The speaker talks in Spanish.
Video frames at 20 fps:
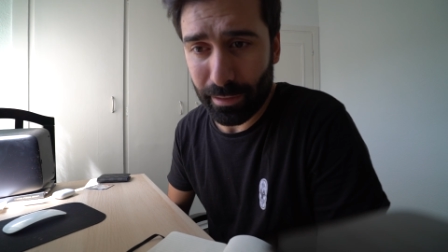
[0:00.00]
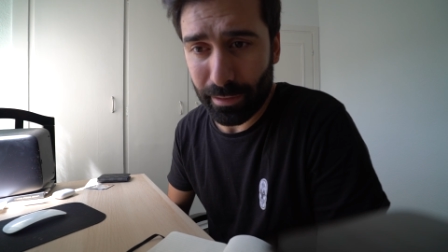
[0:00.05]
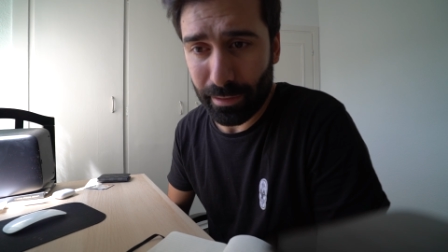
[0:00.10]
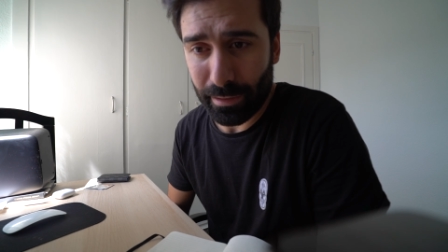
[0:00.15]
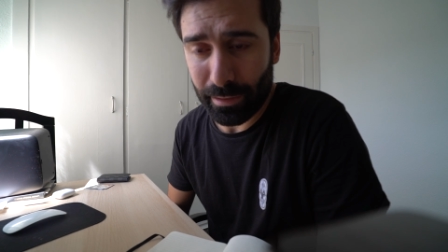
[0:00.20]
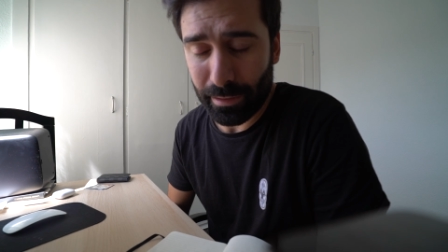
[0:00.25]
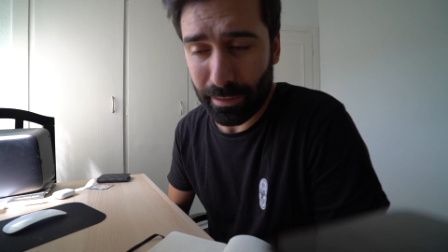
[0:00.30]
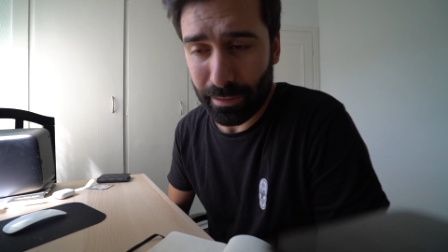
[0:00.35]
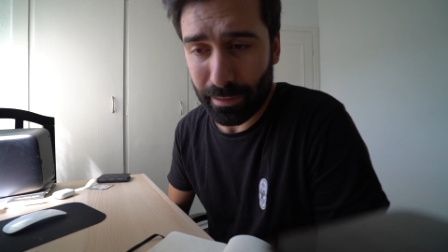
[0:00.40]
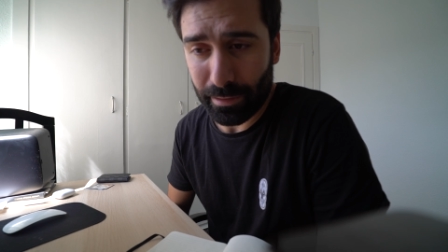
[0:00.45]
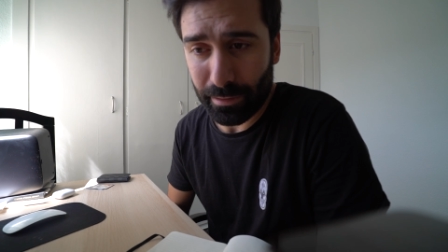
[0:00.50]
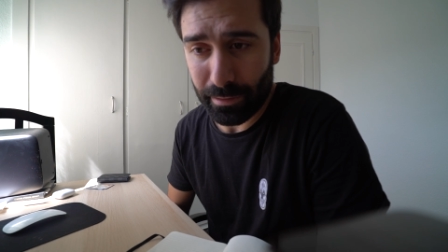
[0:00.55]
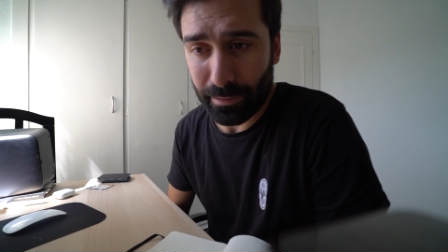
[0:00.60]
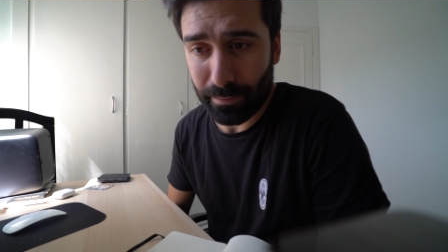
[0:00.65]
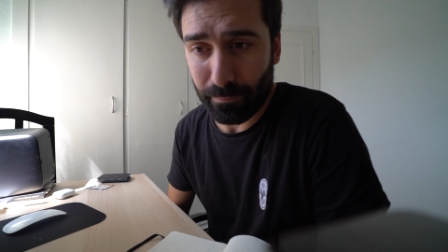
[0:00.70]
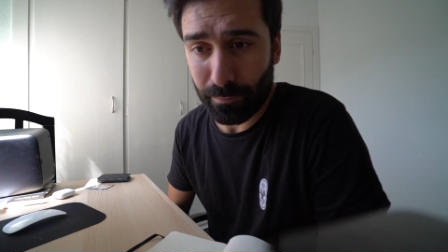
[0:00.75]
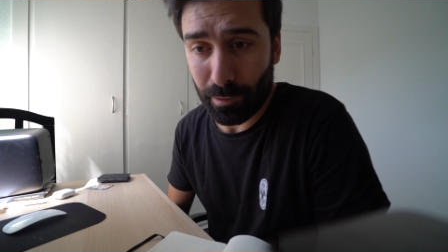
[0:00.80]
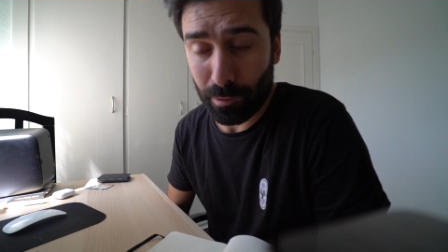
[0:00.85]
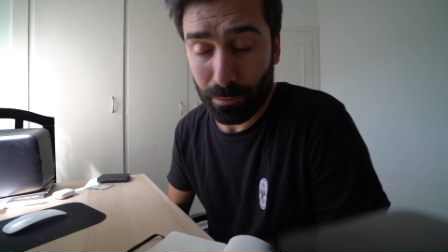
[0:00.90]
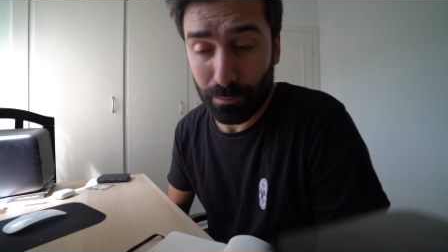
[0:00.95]
eh,
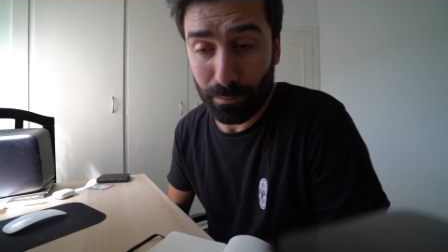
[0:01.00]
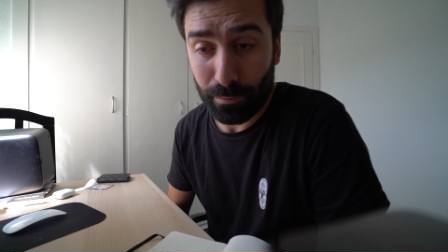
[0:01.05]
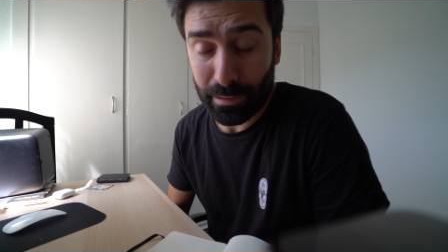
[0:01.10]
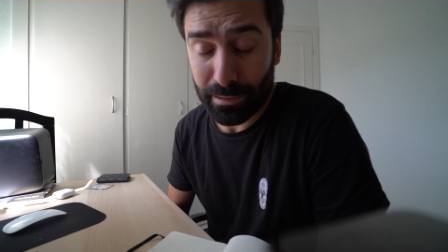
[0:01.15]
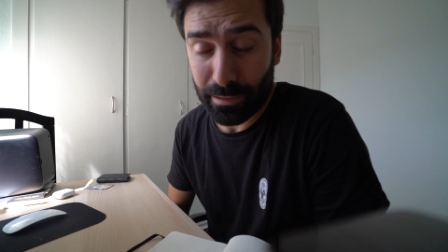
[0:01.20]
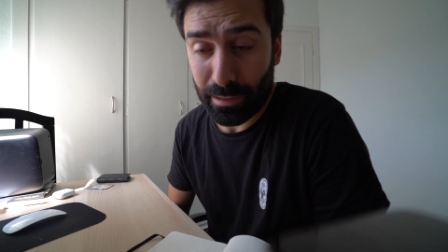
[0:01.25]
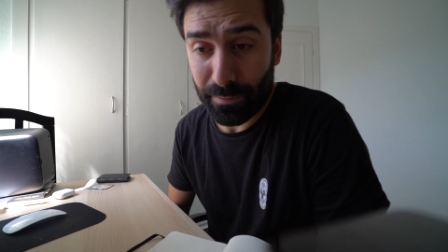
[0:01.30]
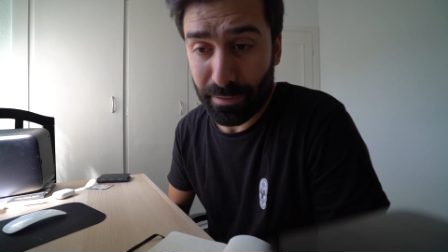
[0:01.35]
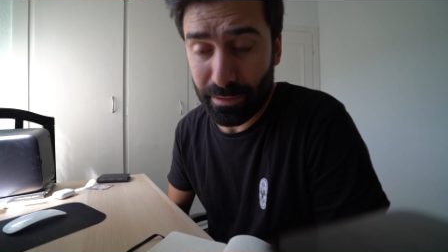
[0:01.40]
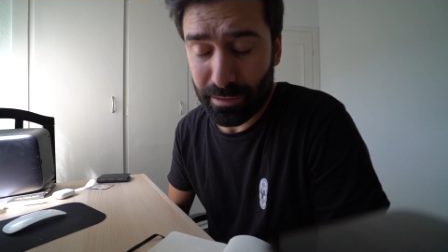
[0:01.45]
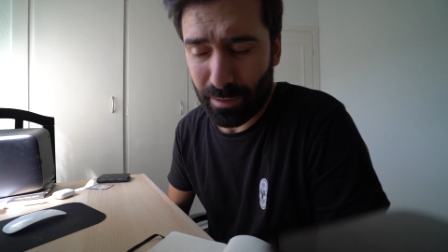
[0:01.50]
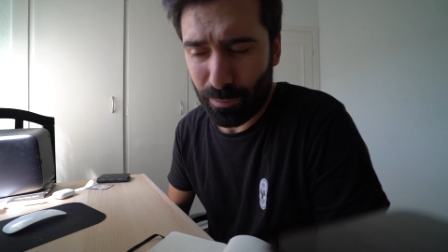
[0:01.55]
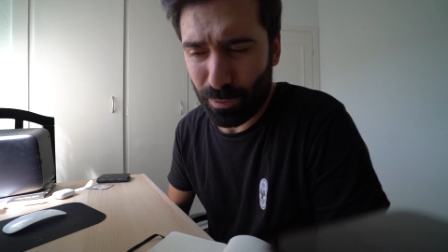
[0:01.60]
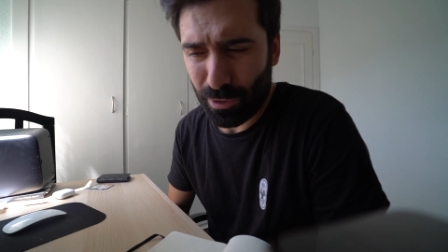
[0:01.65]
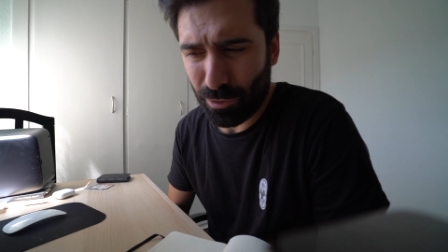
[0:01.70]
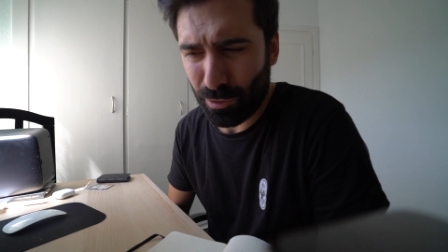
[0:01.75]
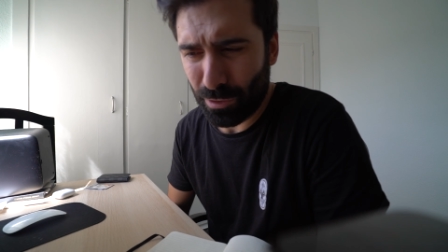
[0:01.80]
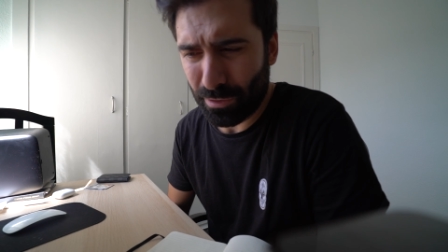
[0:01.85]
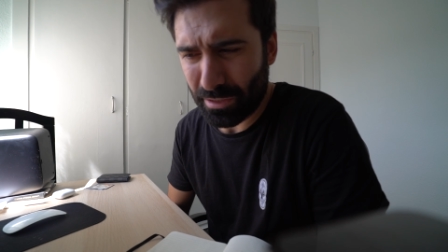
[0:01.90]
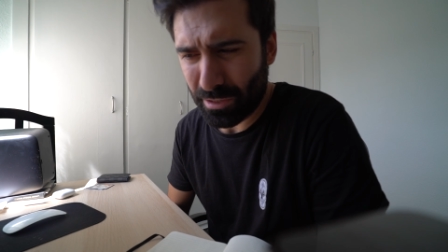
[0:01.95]
bueno, básicamente está
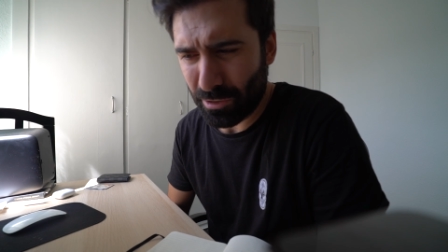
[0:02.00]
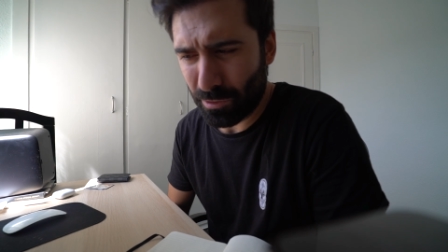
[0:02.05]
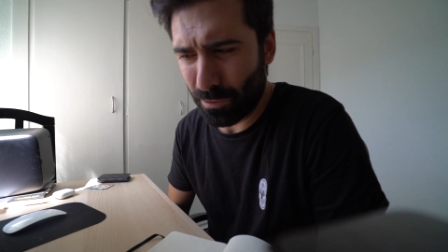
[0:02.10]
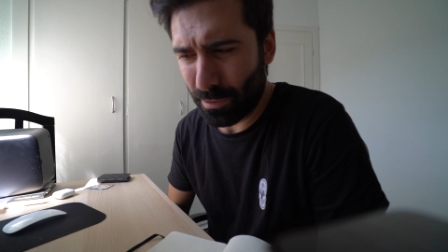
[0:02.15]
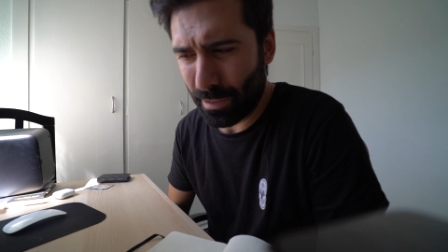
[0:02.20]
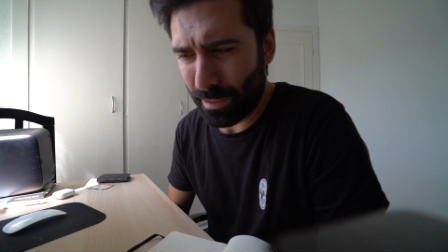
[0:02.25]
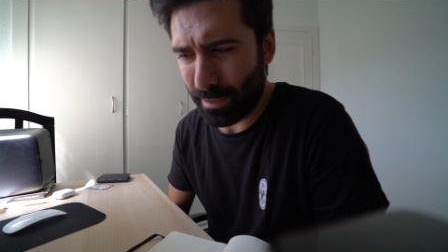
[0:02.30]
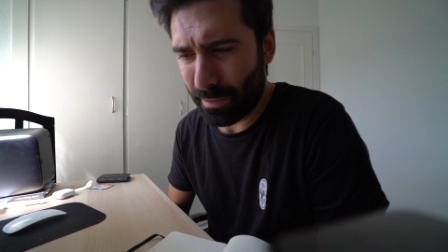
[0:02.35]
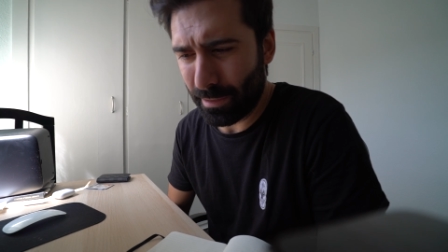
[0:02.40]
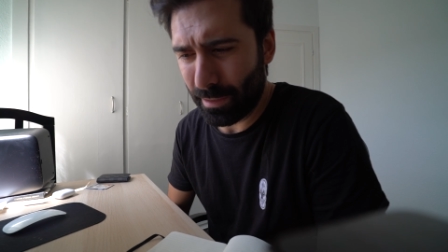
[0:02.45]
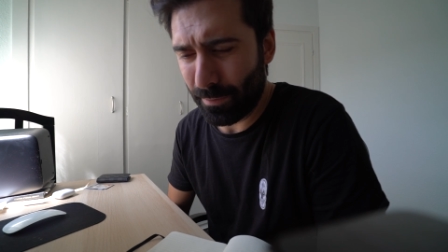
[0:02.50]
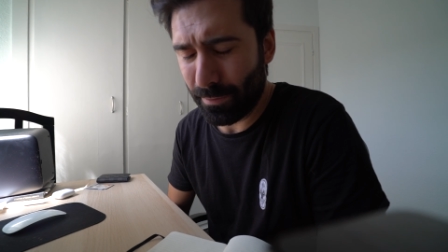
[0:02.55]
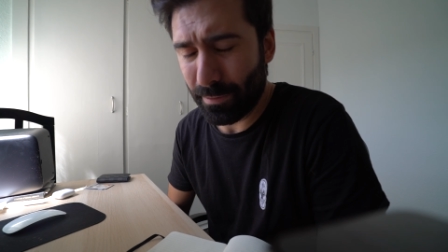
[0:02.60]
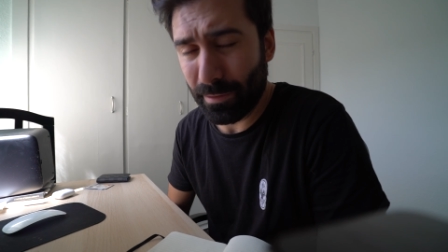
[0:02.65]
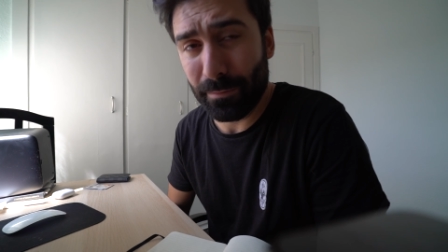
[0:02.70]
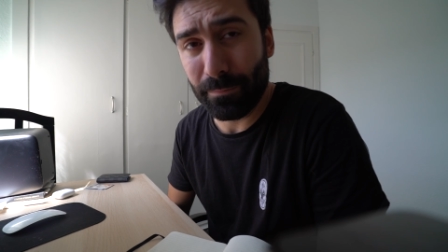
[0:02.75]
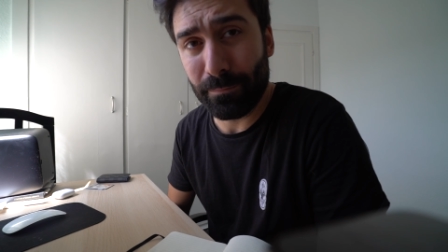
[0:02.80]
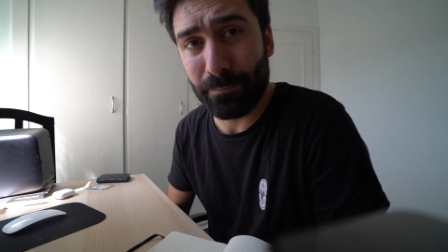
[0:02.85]
poniendo en riesgo la, espera,